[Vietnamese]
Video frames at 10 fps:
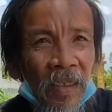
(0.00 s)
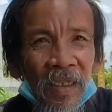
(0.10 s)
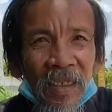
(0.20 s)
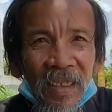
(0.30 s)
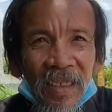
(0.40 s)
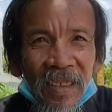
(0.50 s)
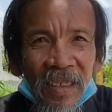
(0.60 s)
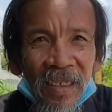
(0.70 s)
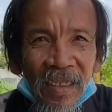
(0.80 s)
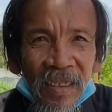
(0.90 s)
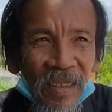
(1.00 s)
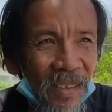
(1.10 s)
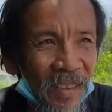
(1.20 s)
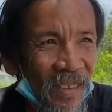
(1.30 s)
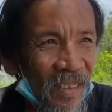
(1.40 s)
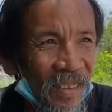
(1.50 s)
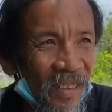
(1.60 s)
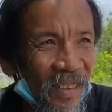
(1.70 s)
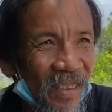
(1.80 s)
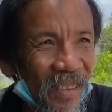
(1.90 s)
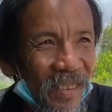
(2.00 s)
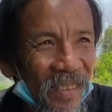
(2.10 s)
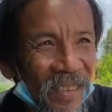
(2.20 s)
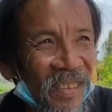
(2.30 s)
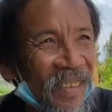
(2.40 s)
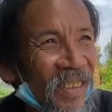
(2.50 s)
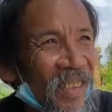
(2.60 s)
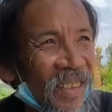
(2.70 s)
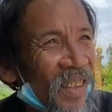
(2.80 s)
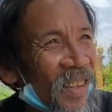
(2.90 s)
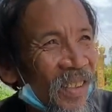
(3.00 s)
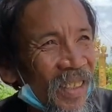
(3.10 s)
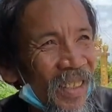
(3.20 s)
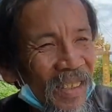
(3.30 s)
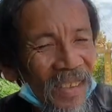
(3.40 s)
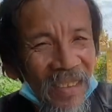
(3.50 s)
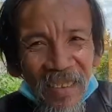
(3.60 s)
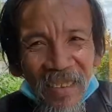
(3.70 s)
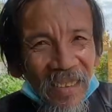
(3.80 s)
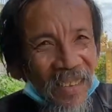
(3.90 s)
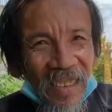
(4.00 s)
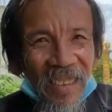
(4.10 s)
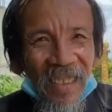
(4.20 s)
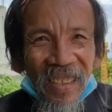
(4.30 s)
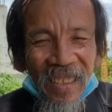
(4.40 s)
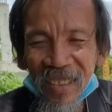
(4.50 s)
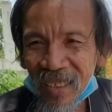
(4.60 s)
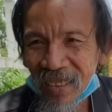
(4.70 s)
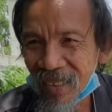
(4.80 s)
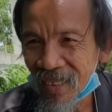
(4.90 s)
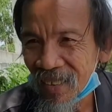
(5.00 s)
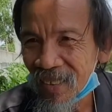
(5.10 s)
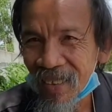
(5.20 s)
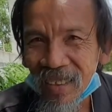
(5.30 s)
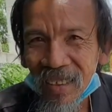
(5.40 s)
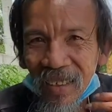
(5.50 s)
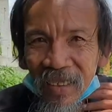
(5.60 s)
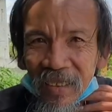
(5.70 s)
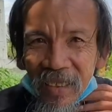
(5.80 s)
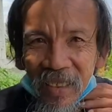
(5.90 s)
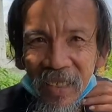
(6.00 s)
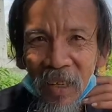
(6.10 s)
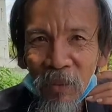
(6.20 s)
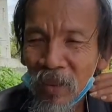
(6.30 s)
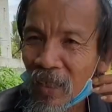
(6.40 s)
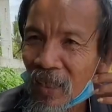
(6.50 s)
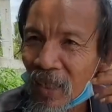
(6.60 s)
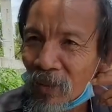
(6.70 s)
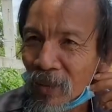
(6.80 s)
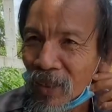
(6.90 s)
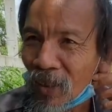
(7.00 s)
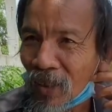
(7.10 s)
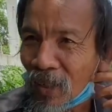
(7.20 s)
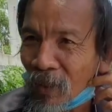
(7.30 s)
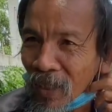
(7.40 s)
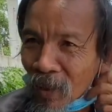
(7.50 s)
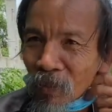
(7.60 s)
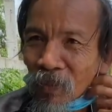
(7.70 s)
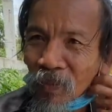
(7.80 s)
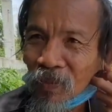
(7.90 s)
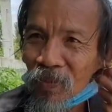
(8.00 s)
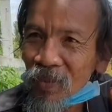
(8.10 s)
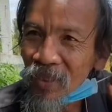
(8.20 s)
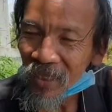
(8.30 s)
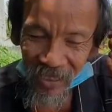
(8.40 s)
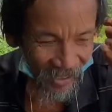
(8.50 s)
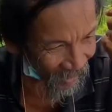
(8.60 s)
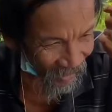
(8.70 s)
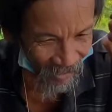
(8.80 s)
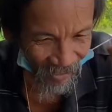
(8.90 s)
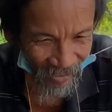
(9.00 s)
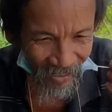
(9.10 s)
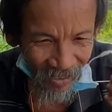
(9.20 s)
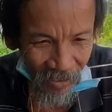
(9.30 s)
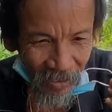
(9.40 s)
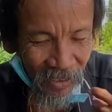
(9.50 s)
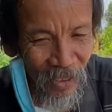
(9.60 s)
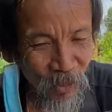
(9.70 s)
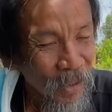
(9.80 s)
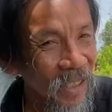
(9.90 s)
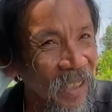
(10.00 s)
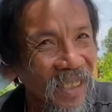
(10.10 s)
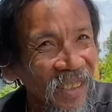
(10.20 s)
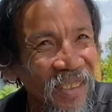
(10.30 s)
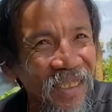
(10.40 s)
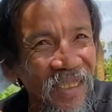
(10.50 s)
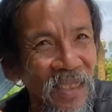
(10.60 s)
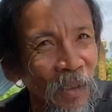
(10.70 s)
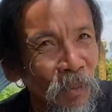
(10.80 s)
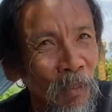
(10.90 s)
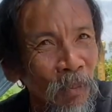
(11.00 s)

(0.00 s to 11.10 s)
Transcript: đi tìm vợ cứ mỗi thức dậy là đi tìm vợ thức dậy là đó. đi tìm vợ thức dậy là đi đó dạ yeah. không không giọt không quá không dạ yeah. là đi đó tới đâu cũng đi chứ dạ yeah.